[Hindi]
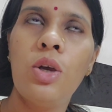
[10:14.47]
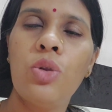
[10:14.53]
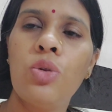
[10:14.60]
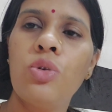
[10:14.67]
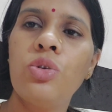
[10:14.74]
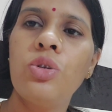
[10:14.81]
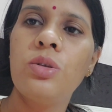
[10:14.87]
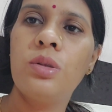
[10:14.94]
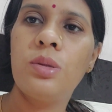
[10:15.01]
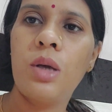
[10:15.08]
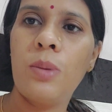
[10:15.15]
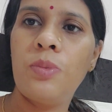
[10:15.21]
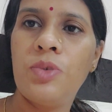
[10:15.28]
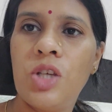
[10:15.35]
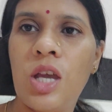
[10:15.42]
तो
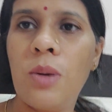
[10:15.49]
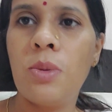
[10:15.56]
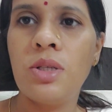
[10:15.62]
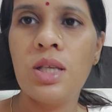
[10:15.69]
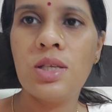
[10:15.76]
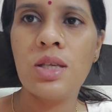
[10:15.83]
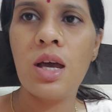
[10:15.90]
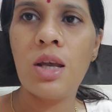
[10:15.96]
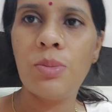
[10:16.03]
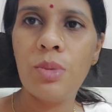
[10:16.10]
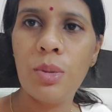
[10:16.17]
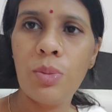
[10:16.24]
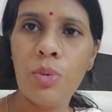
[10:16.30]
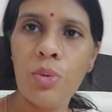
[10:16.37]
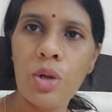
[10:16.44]
अब छः बजे से आज
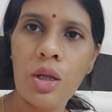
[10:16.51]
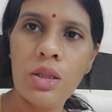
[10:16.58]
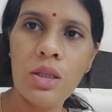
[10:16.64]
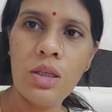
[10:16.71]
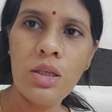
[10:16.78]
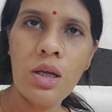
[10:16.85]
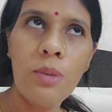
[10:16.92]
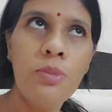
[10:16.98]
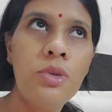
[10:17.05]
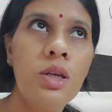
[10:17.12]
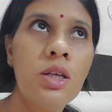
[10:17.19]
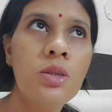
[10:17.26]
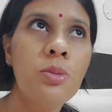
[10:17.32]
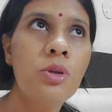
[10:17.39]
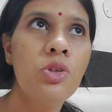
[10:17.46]
मैं पूरा दिन अब
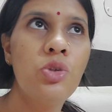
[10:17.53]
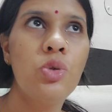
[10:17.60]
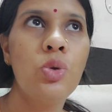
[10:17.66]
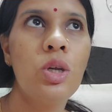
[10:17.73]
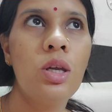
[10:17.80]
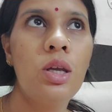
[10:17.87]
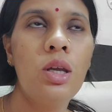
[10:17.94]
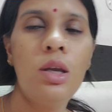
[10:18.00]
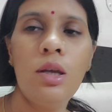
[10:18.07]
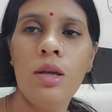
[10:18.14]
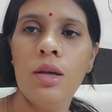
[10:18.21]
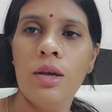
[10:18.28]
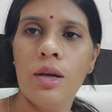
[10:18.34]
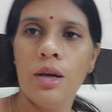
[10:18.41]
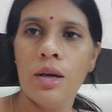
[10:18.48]
दस बज चुके हैं
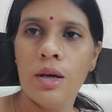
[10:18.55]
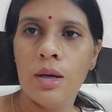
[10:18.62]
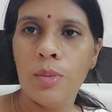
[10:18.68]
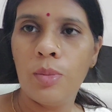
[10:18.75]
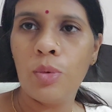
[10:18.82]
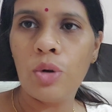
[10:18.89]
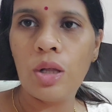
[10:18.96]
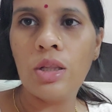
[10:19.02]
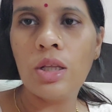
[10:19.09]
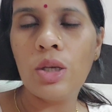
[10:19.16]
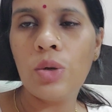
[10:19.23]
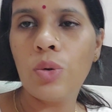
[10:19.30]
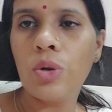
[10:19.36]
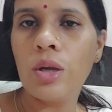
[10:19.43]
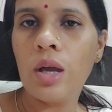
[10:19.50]
पूरा
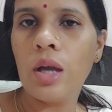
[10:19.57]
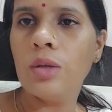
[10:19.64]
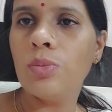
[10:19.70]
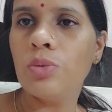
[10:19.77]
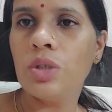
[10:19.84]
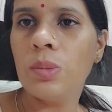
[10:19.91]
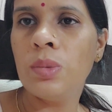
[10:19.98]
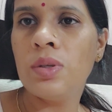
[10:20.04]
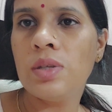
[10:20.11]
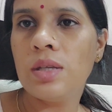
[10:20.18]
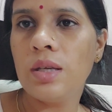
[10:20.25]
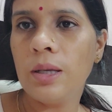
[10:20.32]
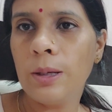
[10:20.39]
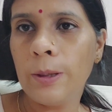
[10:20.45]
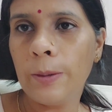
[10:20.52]
दिन हो गया आज मुझे
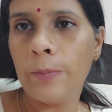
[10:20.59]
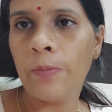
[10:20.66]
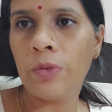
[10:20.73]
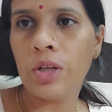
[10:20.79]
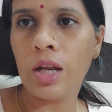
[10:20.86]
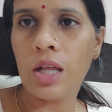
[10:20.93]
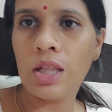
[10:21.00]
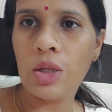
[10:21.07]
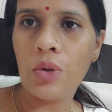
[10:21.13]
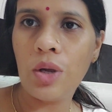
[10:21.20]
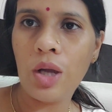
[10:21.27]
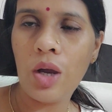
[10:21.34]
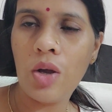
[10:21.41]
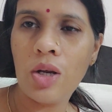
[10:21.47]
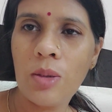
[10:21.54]
बिज़ी रहते
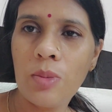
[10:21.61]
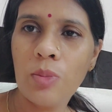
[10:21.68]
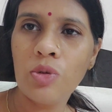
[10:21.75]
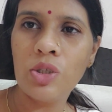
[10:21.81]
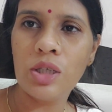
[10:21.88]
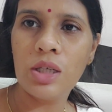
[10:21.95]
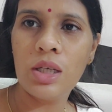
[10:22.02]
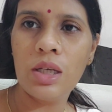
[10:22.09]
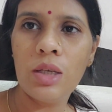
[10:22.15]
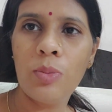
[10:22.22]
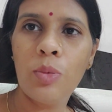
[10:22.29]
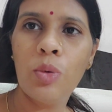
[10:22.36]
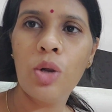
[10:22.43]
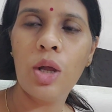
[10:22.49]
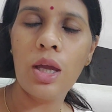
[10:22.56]
हुए और अब मुझे
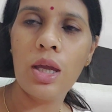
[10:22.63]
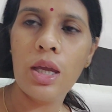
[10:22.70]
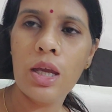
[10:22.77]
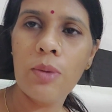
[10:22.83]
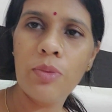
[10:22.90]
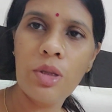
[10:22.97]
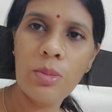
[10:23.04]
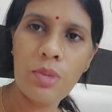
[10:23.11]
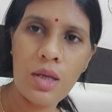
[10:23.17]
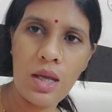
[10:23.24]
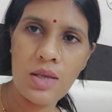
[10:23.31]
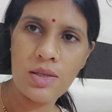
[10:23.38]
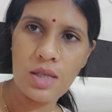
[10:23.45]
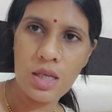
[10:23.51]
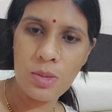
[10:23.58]
पूरा एक हफ्ता मैं
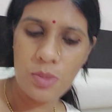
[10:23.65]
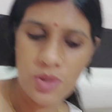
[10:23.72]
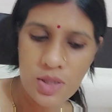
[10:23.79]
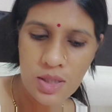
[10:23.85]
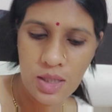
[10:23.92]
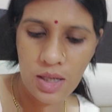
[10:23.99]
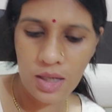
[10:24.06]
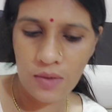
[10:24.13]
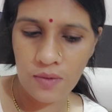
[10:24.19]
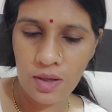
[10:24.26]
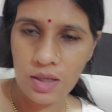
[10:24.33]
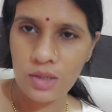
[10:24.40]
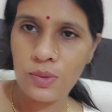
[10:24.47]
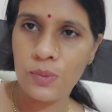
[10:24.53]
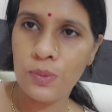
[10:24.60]
ऐसे ही बिज़ी रहने
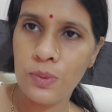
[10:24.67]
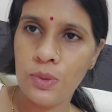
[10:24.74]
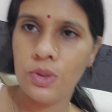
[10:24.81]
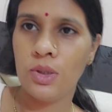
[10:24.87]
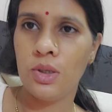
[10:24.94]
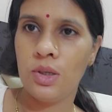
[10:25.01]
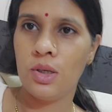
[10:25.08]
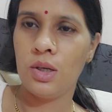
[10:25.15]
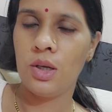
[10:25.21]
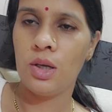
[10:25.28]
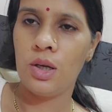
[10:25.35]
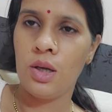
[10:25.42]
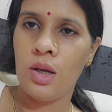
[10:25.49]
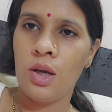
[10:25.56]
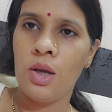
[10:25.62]
वाली हूँ
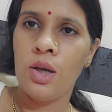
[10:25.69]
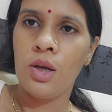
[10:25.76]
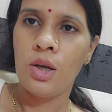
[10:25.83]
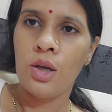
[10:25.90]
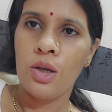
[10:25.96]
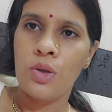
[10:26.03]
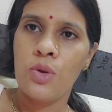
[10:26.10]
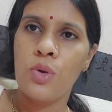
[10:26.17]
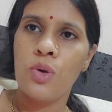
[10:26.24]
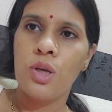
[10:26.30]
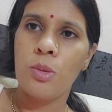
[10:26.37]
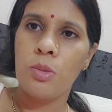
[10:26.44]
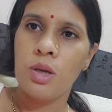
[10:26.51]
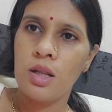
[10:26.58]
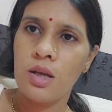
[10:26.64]

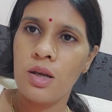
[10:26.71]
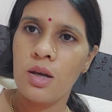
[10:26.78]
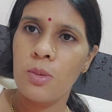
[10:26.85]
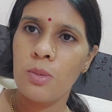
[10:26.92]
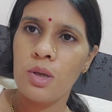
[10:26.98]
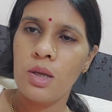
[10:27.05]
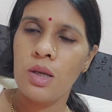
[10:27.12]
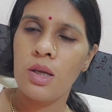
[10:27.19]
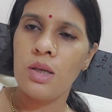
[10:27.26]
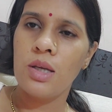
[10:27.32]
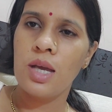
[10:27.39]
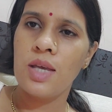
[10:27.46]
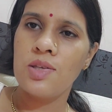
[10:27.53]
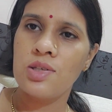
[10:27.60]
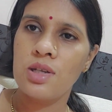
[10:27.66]
क्योंकि मेरे घर में
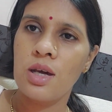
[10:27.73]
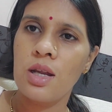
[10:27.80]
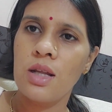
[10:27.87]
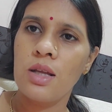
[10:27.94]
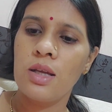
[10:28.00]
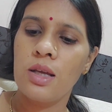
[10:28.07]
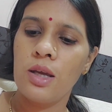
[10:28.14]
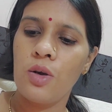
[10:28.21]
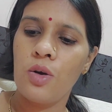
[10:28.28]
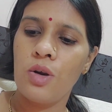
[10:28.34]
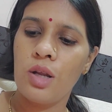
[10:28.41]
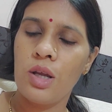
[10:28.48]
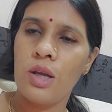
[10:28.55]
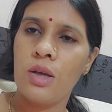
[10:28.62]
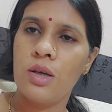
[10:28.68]
गेस्ट आ रहे हैं और
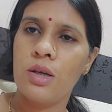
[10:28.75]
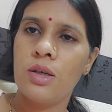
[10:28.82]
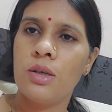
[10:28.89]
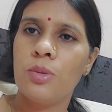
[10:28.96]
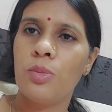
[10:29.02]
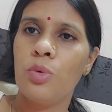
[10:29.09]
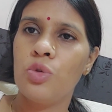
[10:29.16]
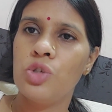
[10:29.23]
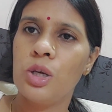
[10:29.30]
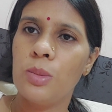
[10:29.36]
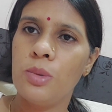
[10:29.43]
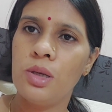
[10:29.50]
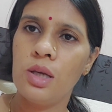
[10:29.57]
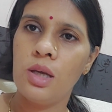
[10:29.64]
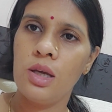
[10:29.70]
एक पूजा
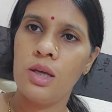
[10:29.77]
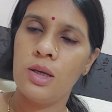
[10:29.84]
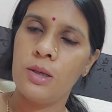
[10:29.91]
भी है